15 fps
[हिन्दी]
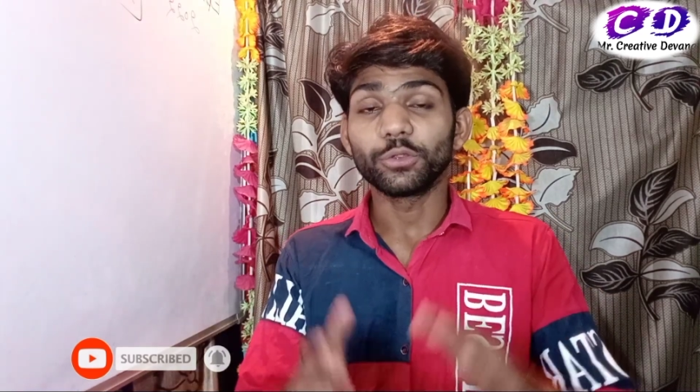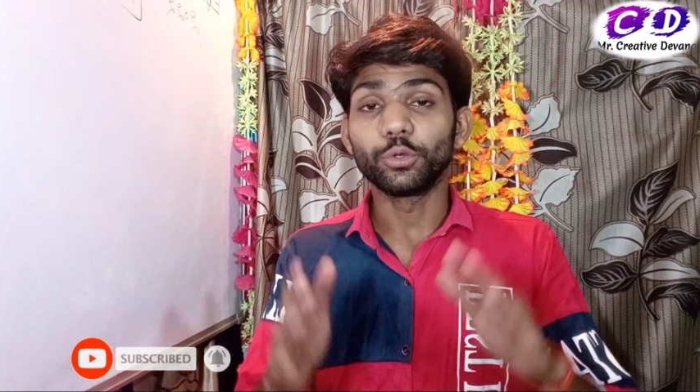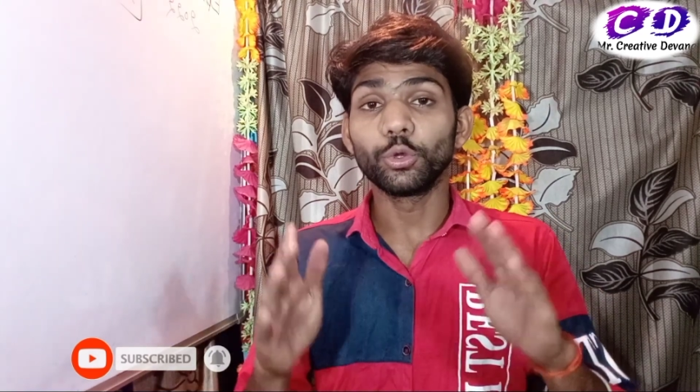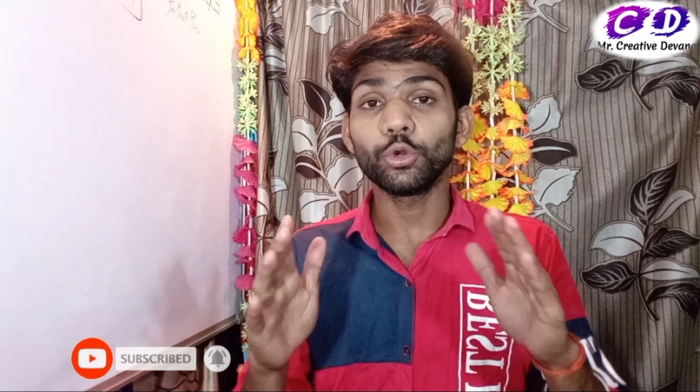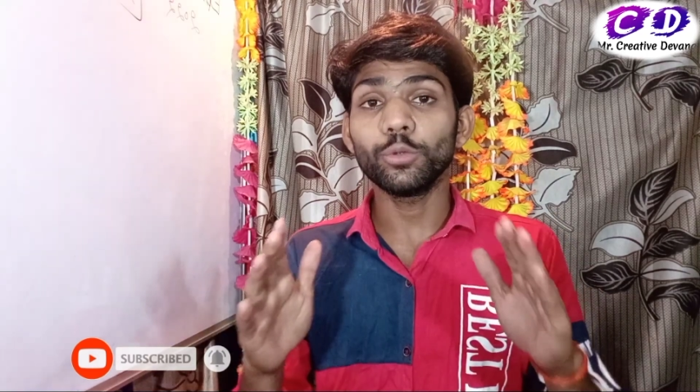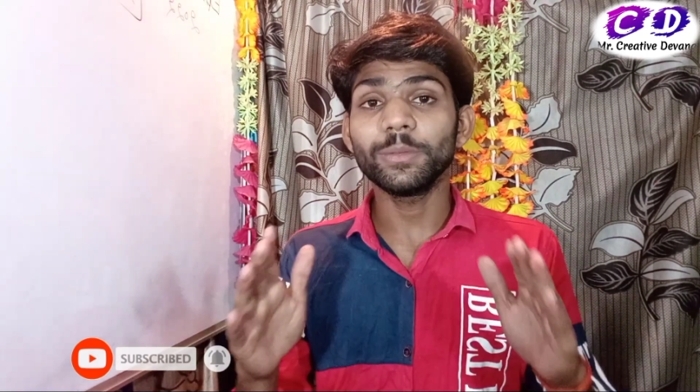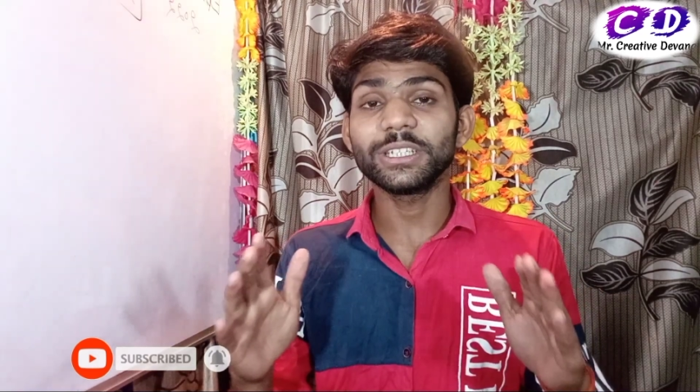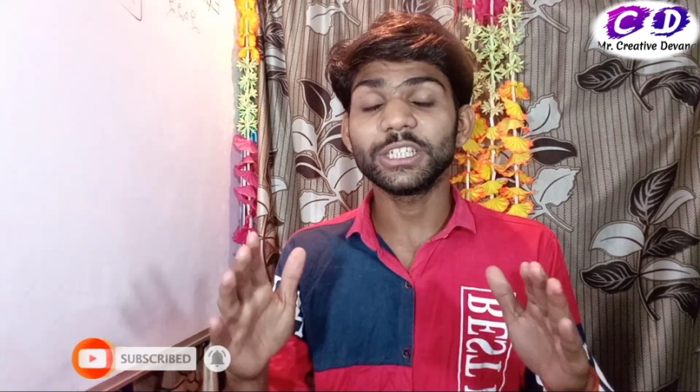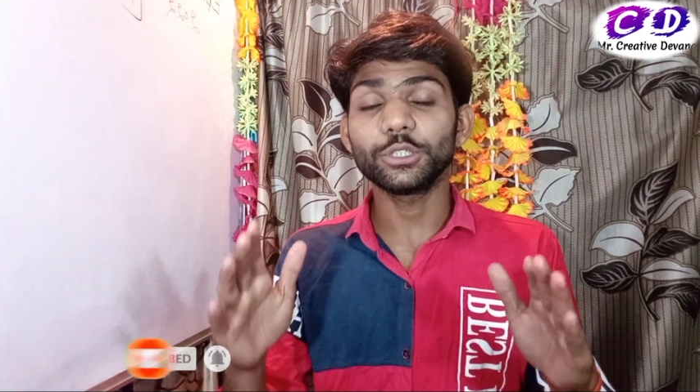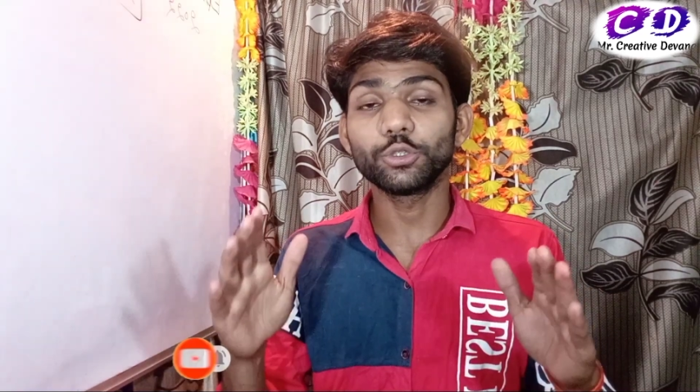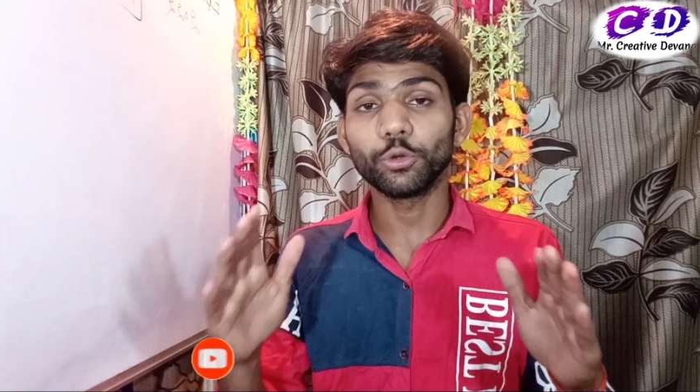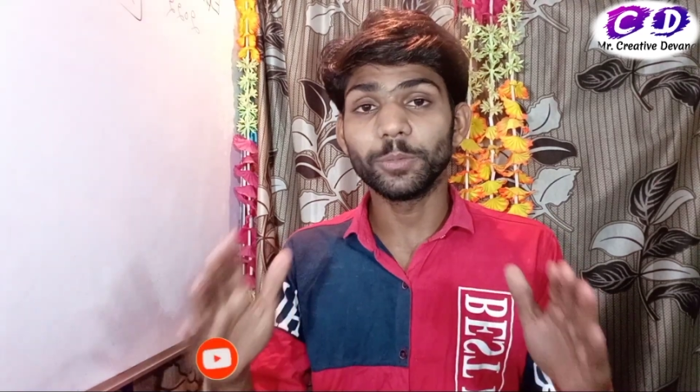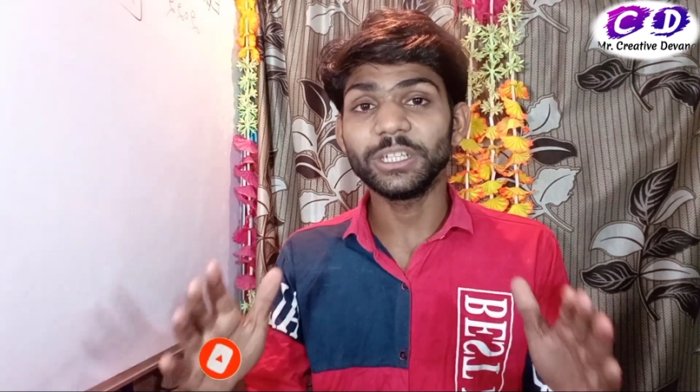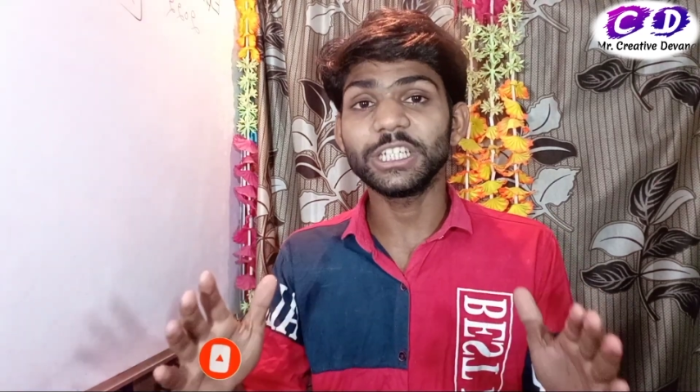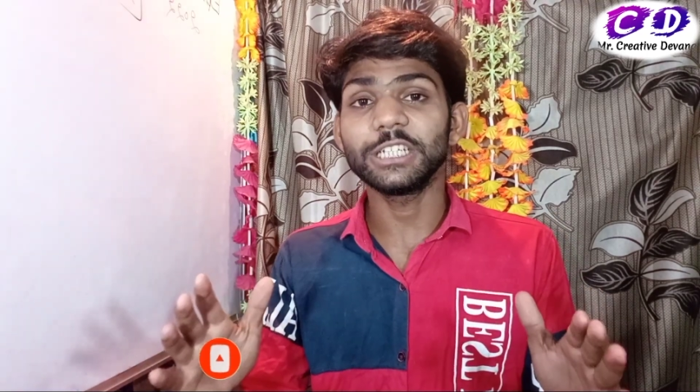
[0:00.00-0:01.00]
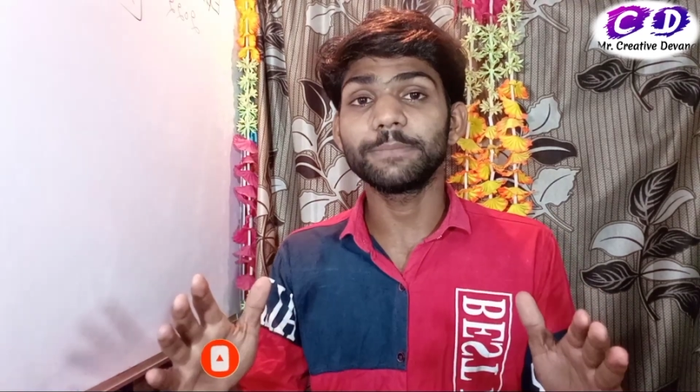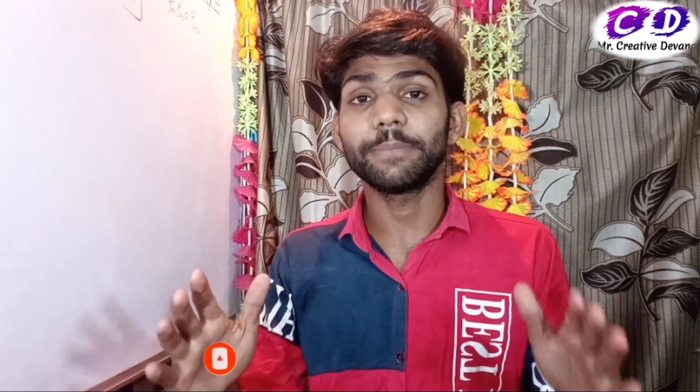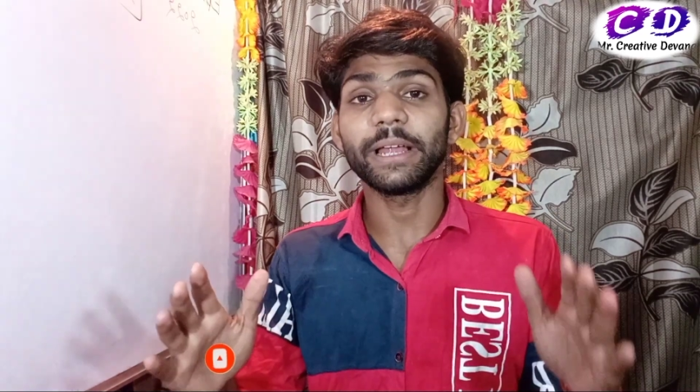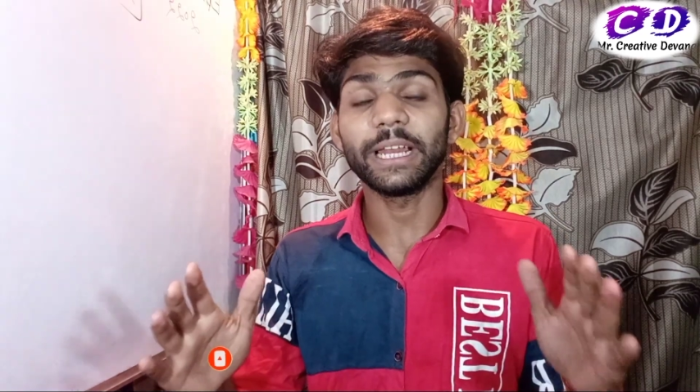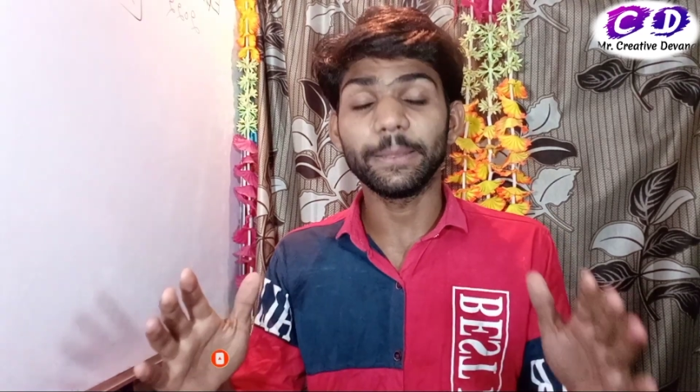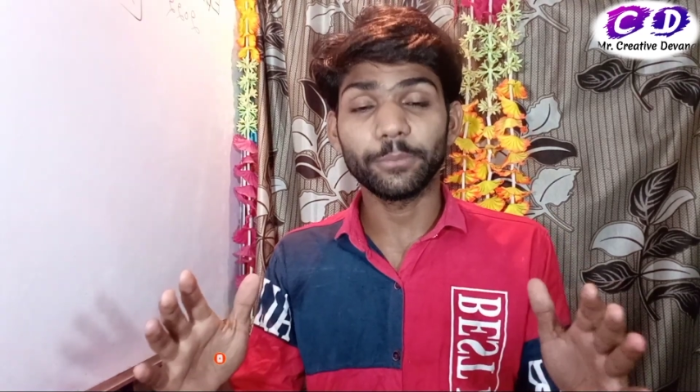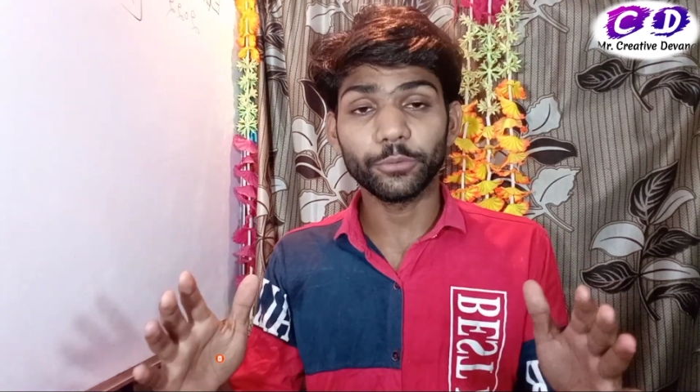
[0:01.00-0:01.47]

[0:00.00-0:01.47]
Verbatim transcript: दोनों में से जो भी चीज़ पहले